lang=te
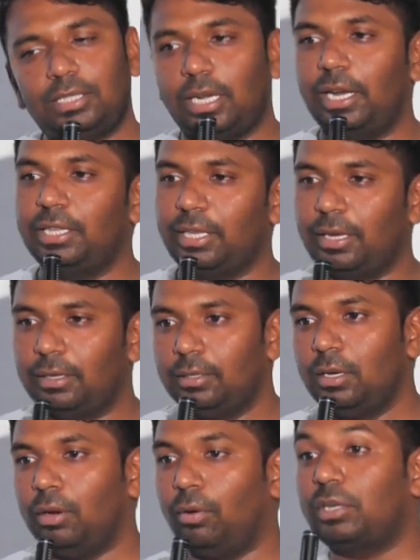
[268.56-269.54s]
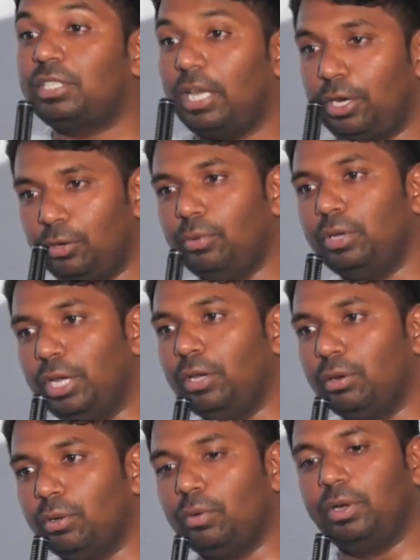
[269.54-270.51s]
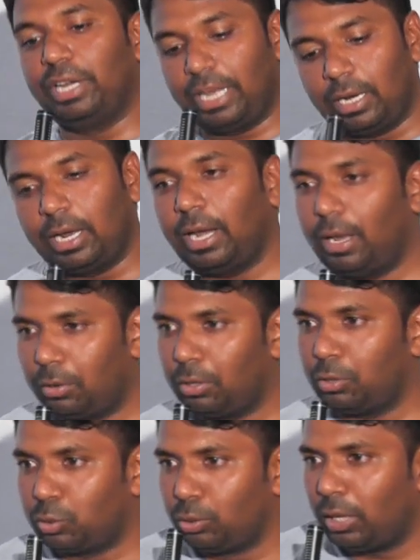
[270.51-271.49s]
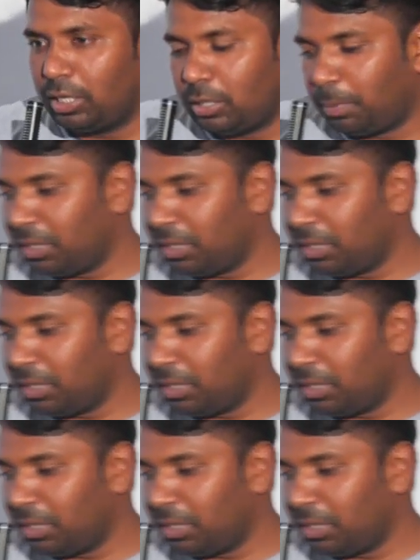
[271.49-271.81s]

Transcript: సరే అయితే ఒకసారి నువ్వు నిన్ను నువ్వు రియల్గా ఎలా ఉన్నావు చూడని